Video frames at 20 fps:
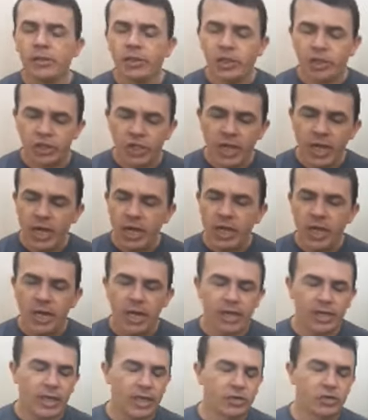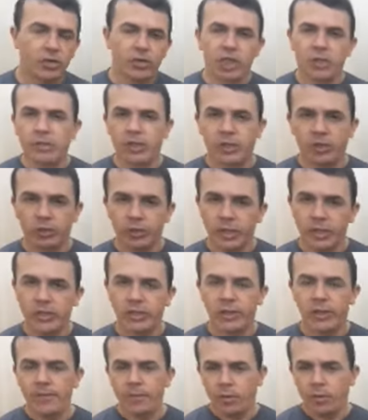cheguem até as outras
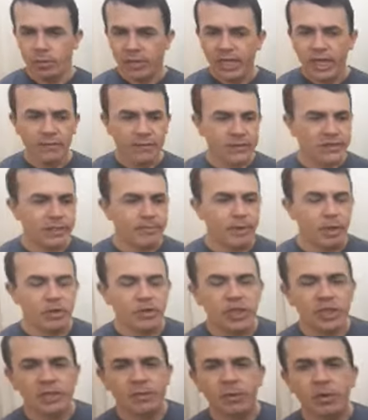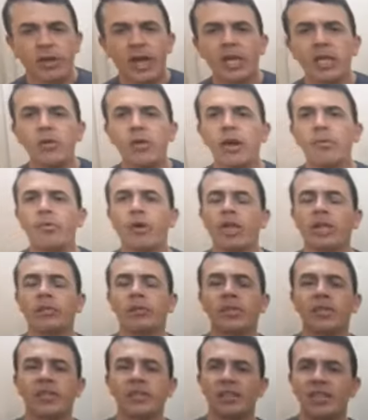pessoas. Obrigado a você pela audiência, pelo carinho. O Repórter
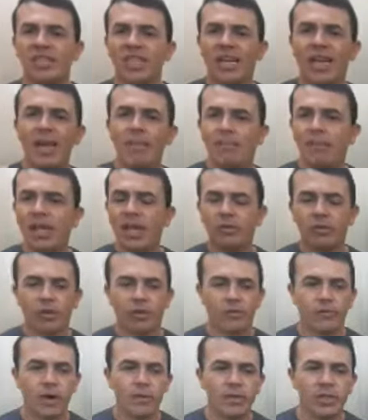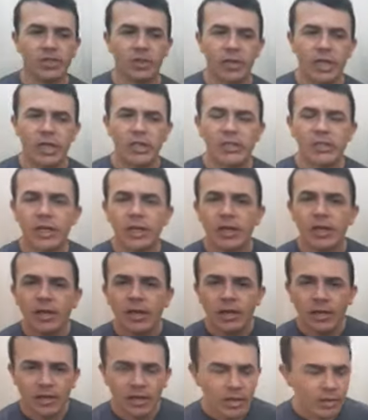Policial está repleto de informações
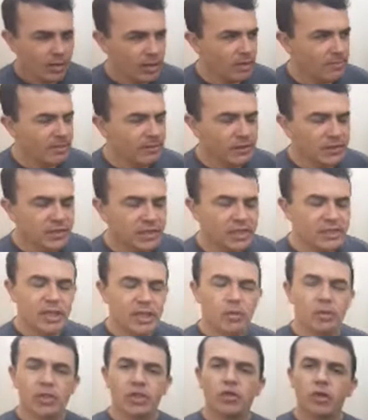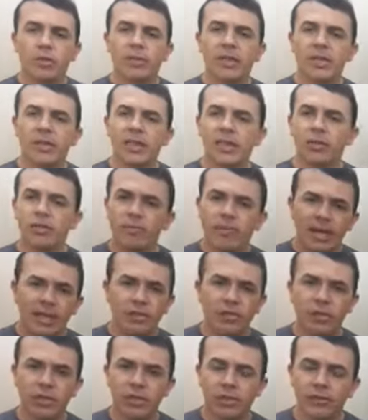e para você que está hoje completando
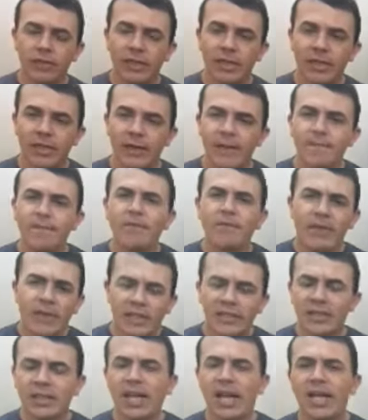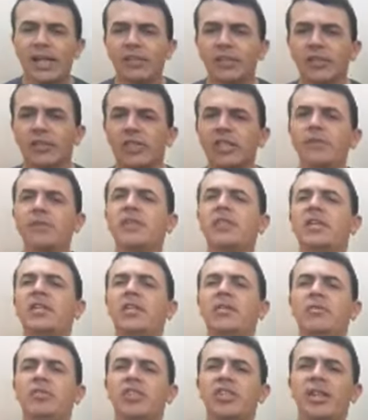mais um ano de vida, felicidades, que você
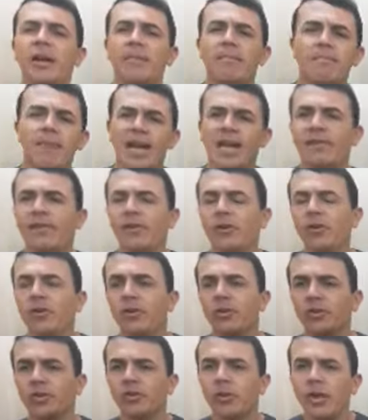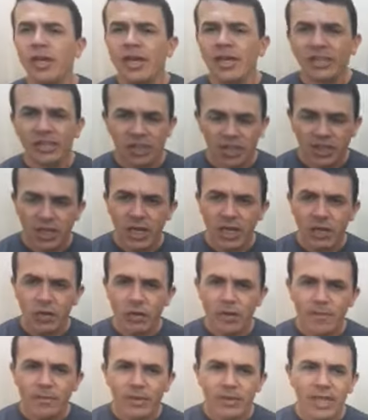tenha um dia maravilhoso,
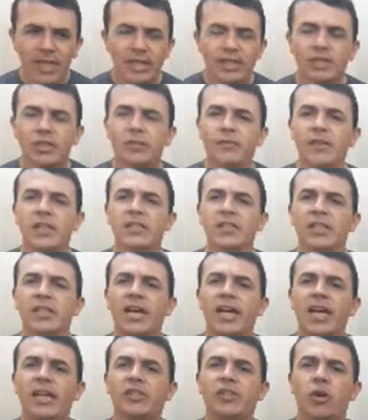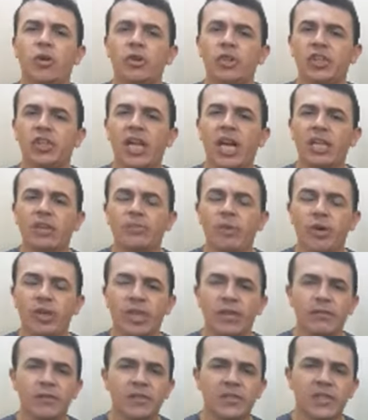cheio né, de felicidades, rodeado por
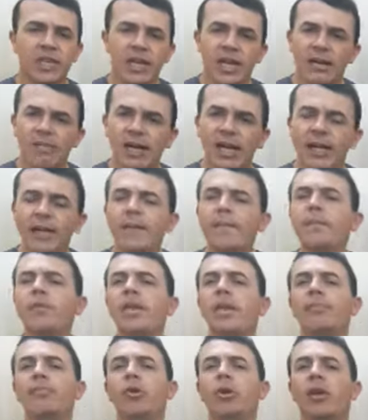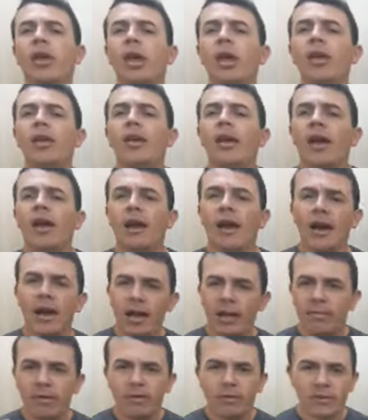quem você ama e por quem
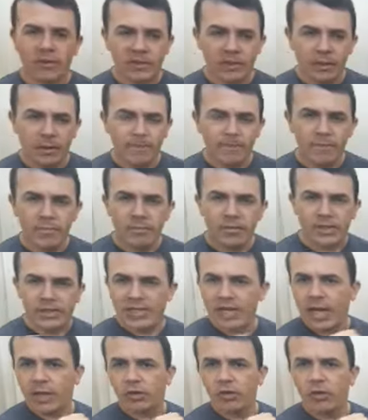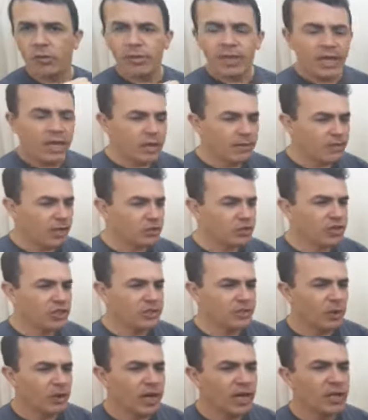ama você. Tá certo? Obrigado pela
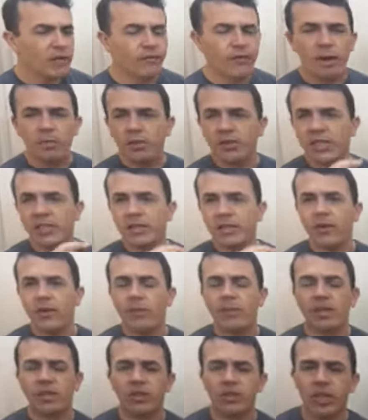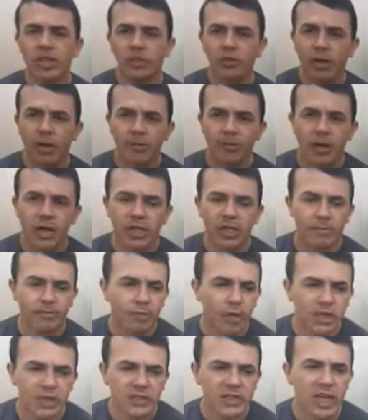audiência, pelo carinho. Vamos às informações do
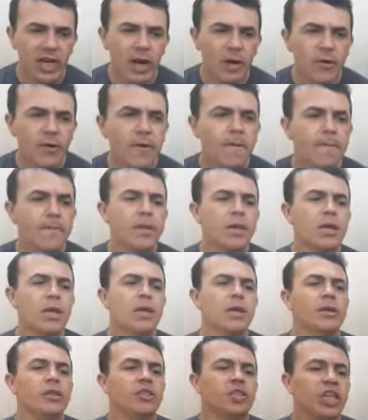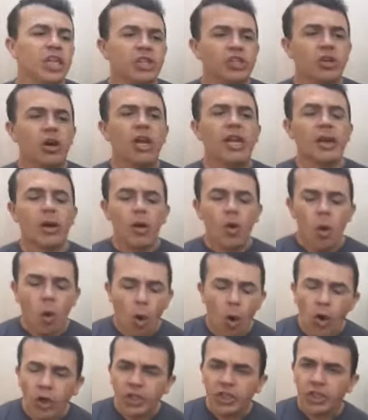repórter policial. Gente, olha,
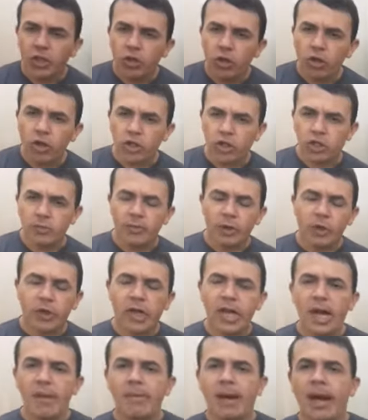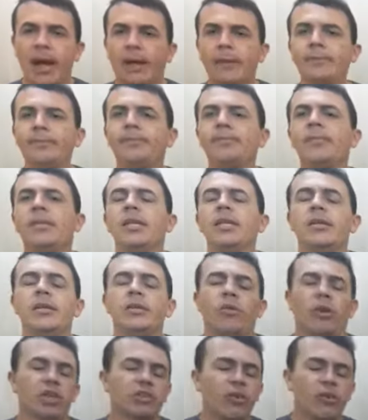hoje no nosso programa
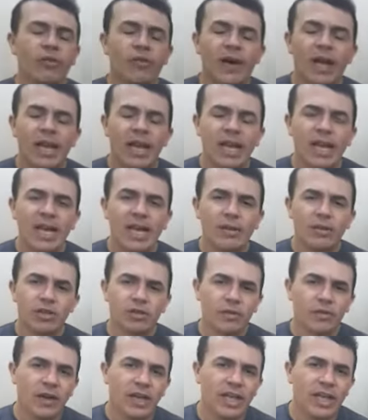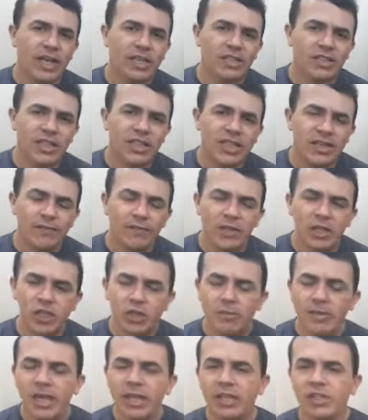nós vamos falar, nós vamos falar,
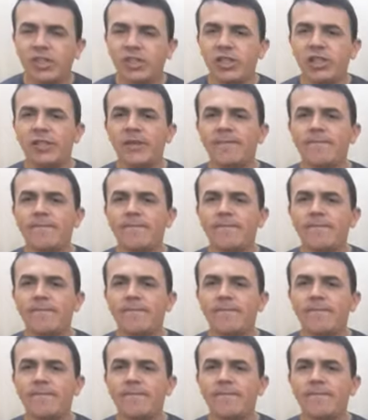infelizmente,